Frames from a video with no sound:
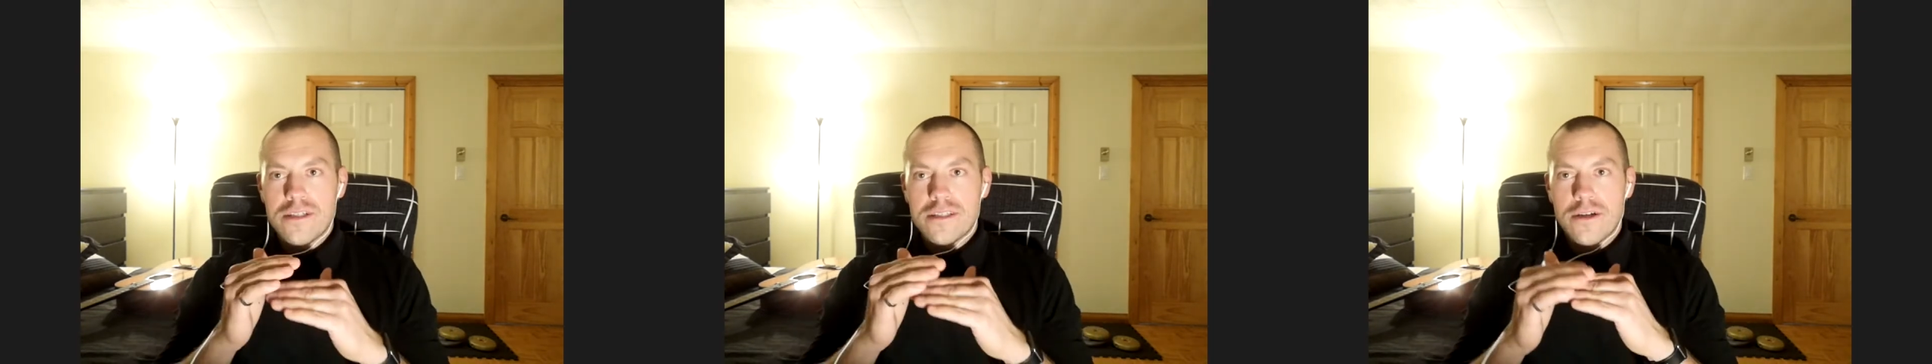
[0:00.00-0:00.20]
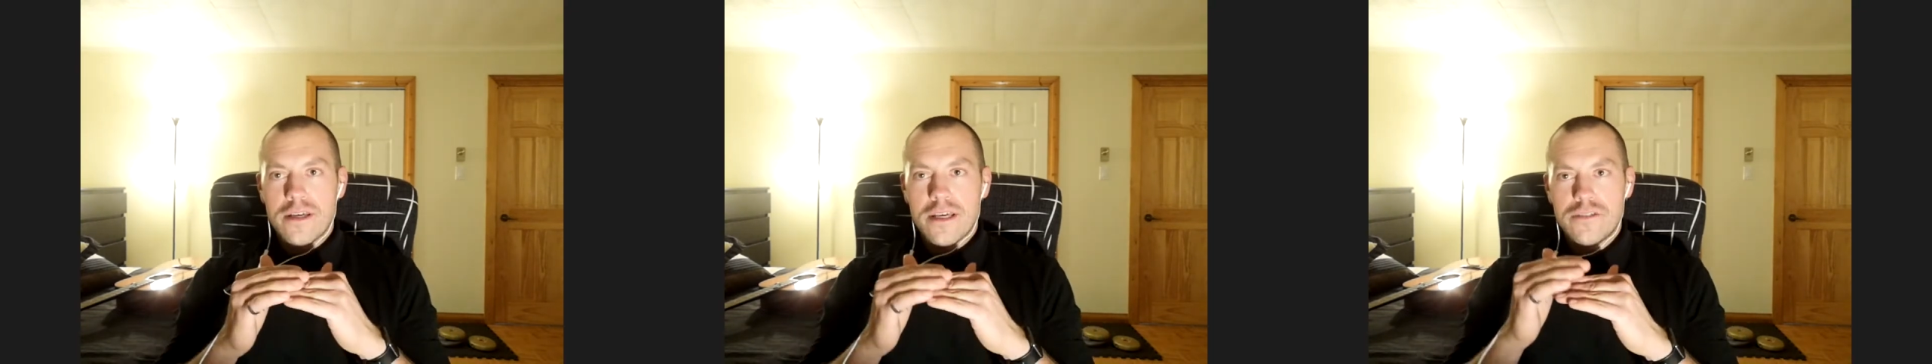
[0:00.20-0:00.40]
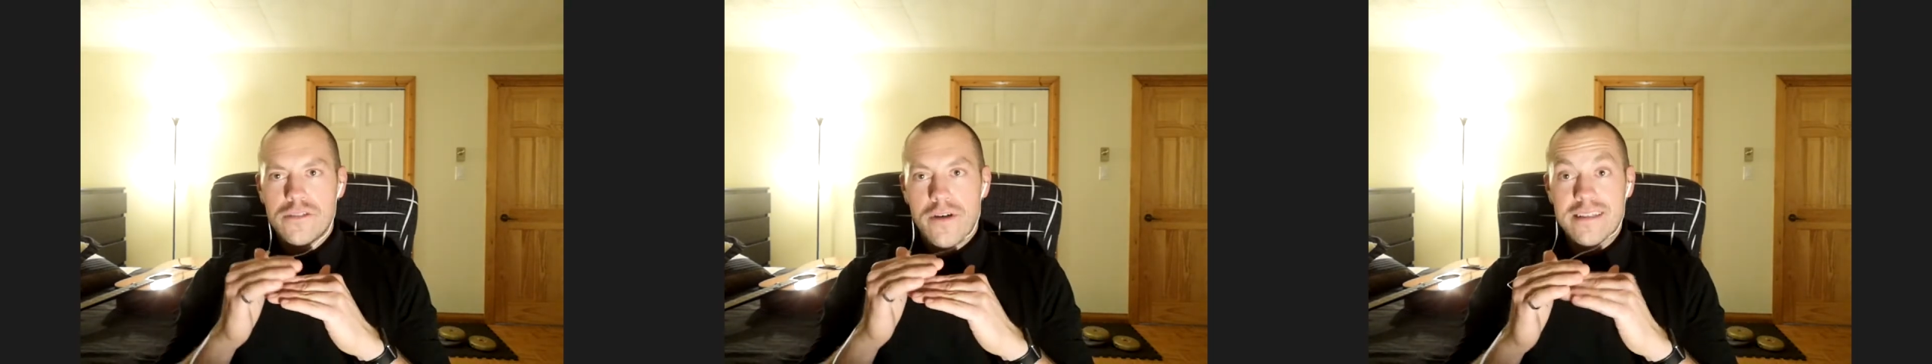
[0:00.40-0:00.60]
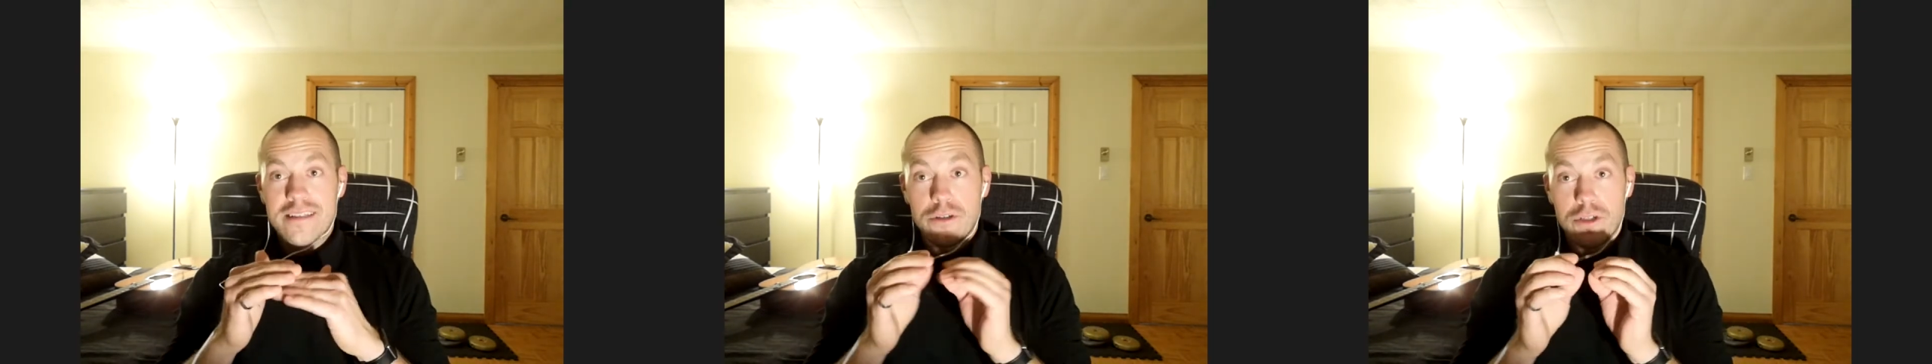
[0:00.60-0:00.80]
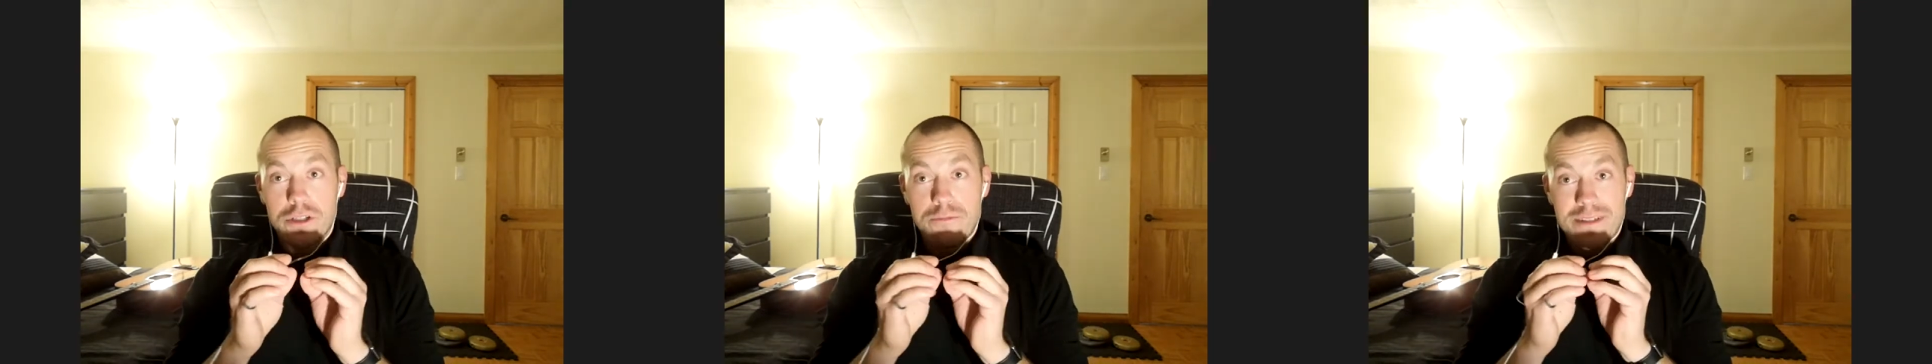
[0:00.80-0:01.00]
OK, je vais essayer de
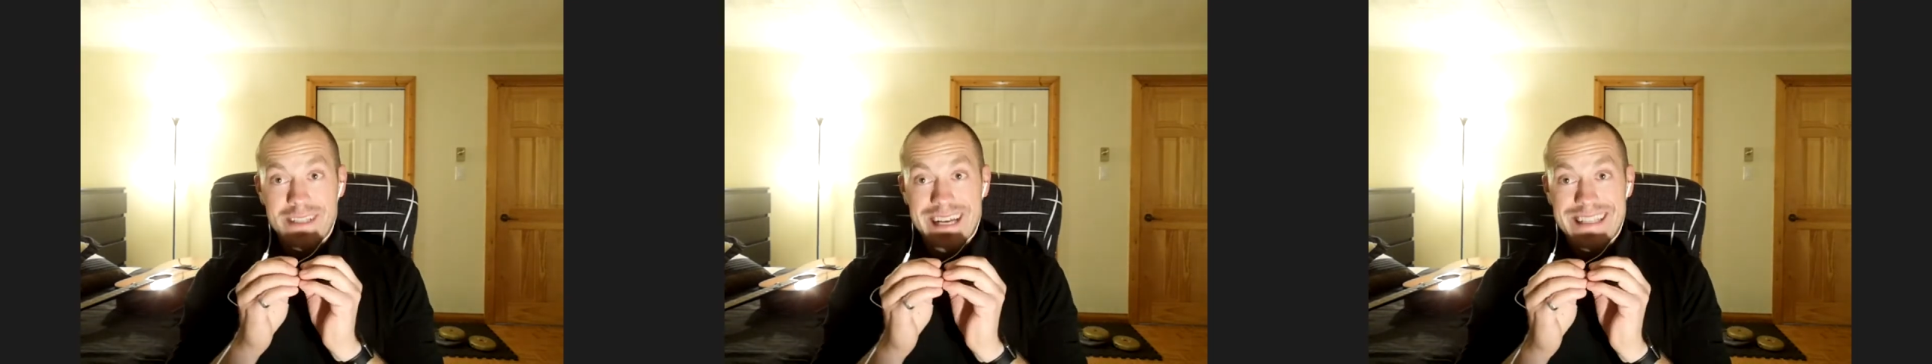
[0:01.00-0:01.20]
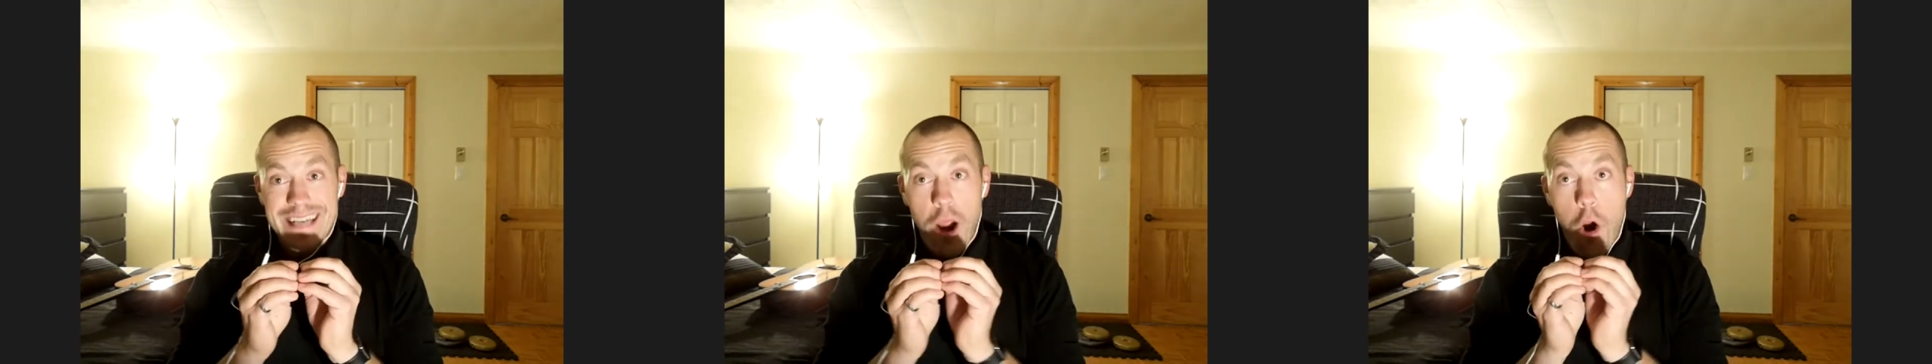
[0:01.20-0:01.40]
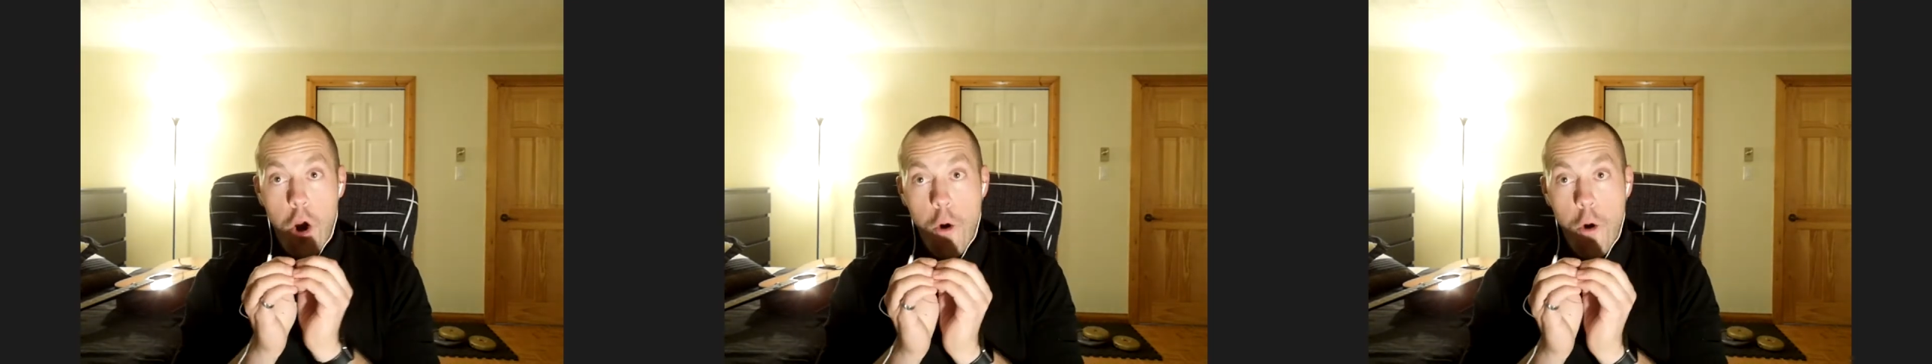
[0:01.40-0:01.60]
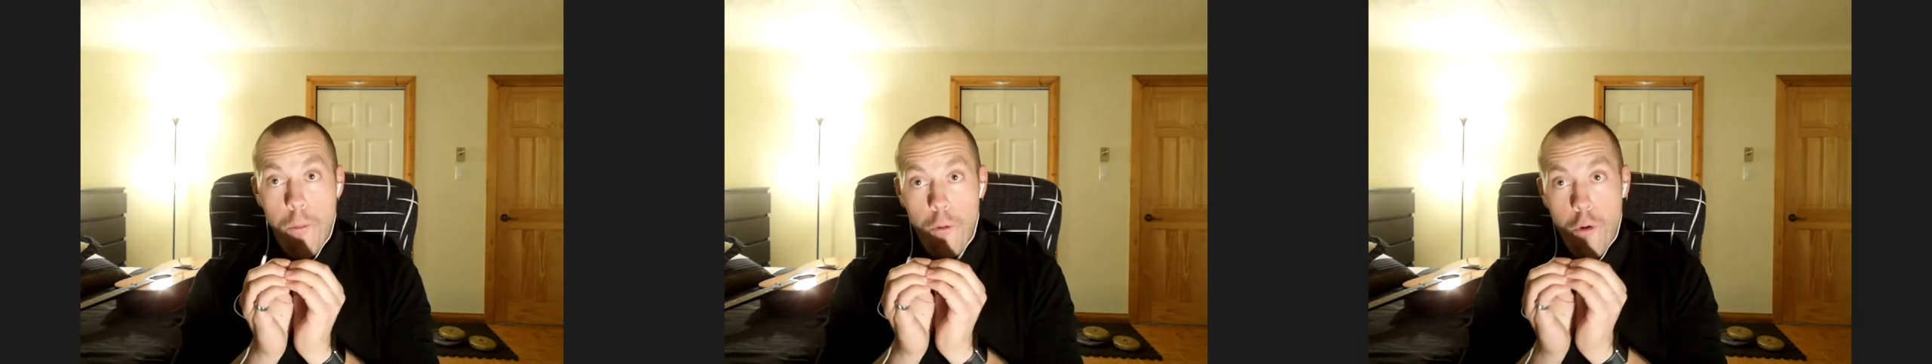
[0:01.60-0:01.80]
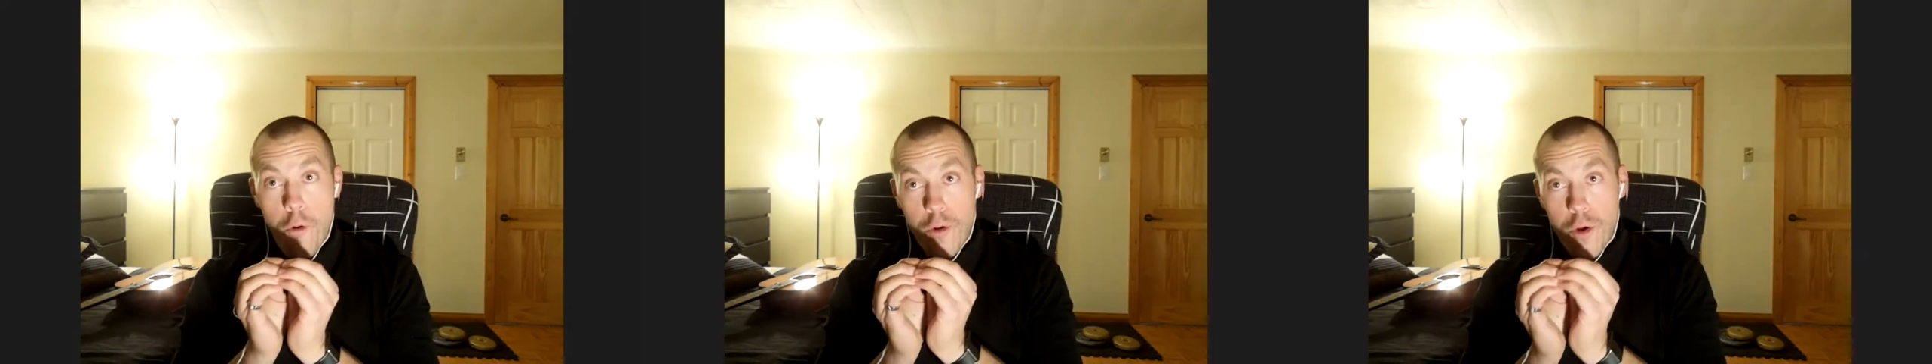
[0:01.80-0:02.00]
juste me sentir un
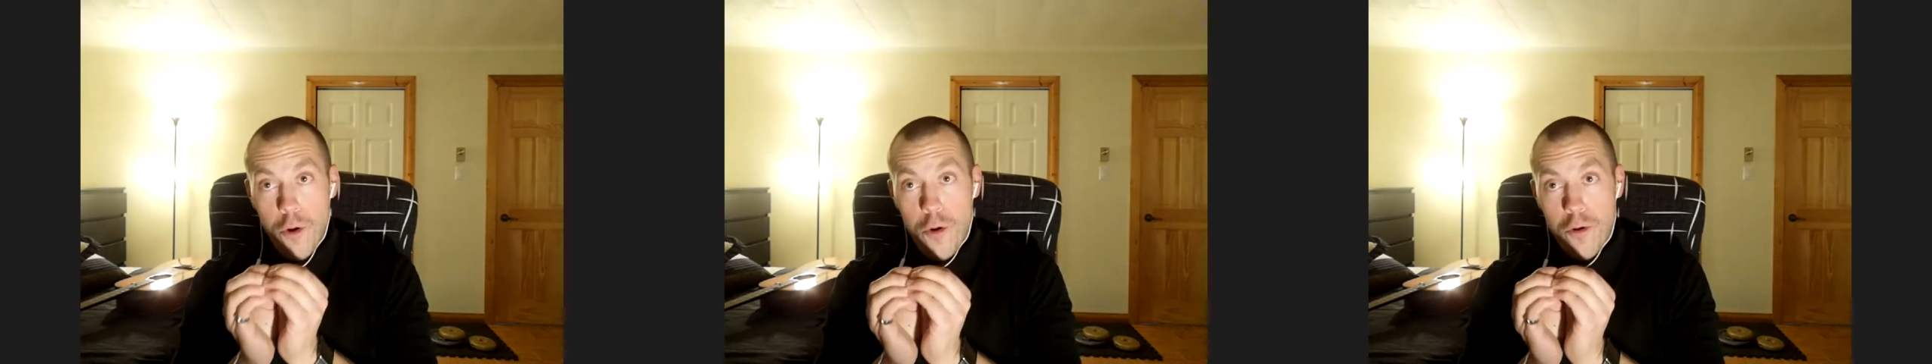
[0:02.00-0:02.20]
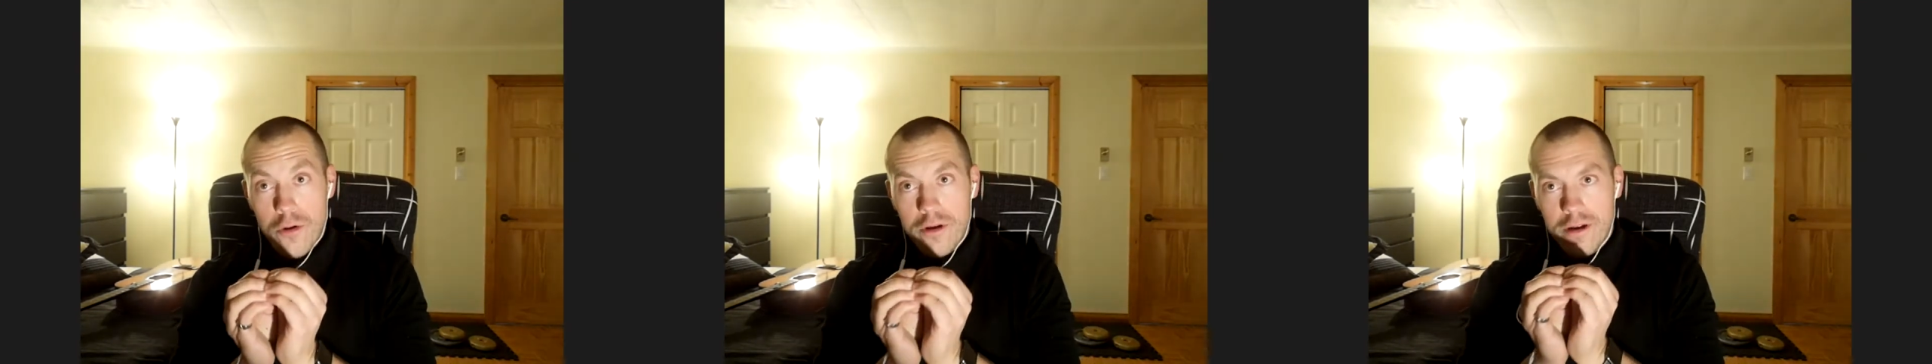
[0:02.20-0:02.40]
peu mieux